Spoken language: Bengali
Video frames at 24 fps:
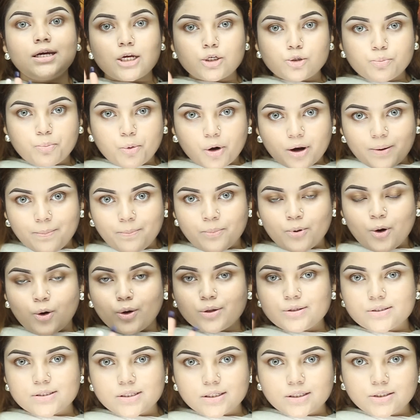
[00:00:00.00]
একটু পরে
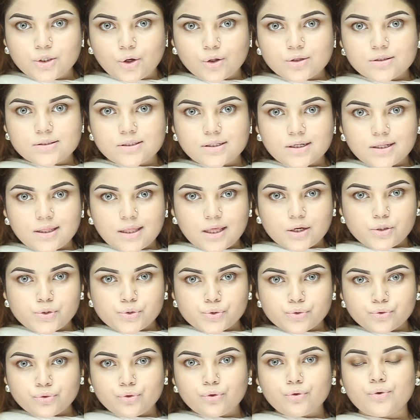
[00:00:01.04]
ব্রঞ্জার টনজার দিয়ে
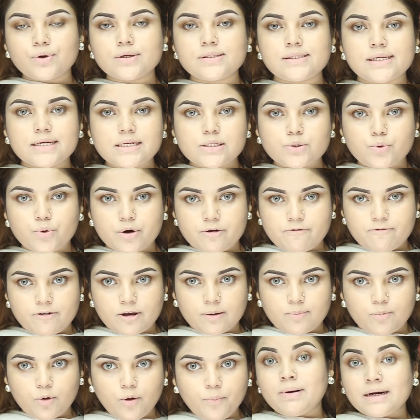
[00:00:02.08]
সুন্দর করে সেট করে
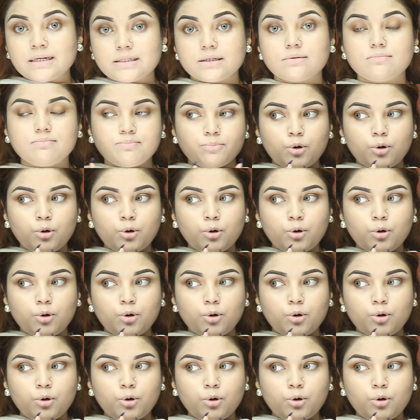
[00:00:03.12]
ফেলবো বাট